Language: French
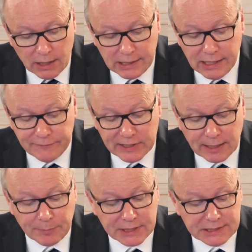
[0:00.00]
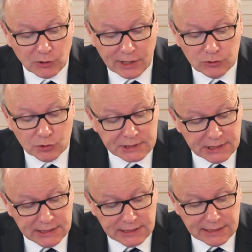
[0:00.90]
Il avait à présent la
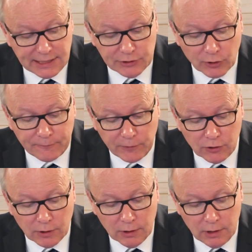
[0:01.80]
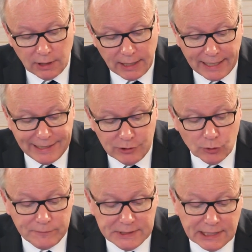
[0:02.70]
docilité d'un enfant et il
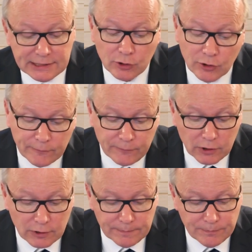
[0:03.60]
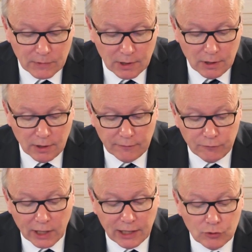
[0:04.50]
devisait en enfant.
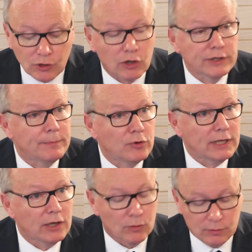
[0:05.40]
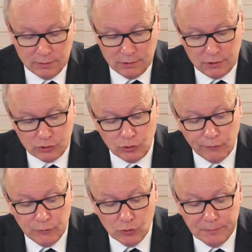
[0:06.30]
Voilà le grand Napoléon,
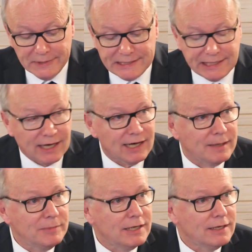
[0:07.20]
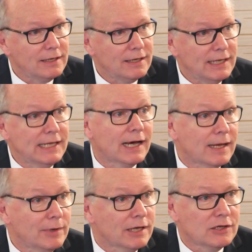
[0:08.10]
devenu misérable et
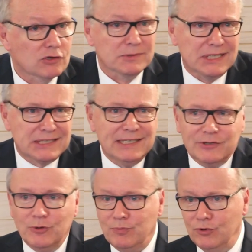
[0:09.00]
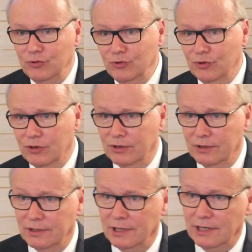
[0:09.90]
humble. Je trouve que c'est ce qu'il y a de plus euh,
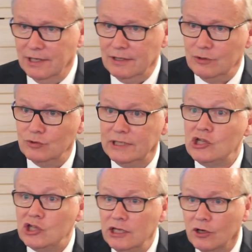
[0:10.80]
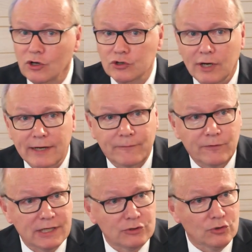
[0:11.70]
euh, déchirant dans la
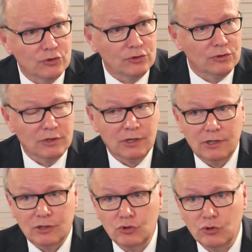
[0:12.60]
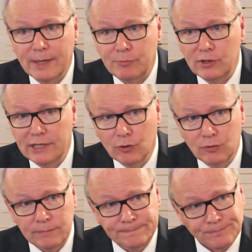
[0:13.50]
fin de, de
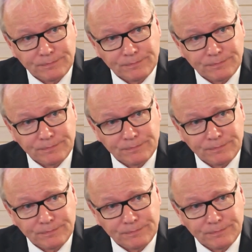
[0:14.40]
Napoléon,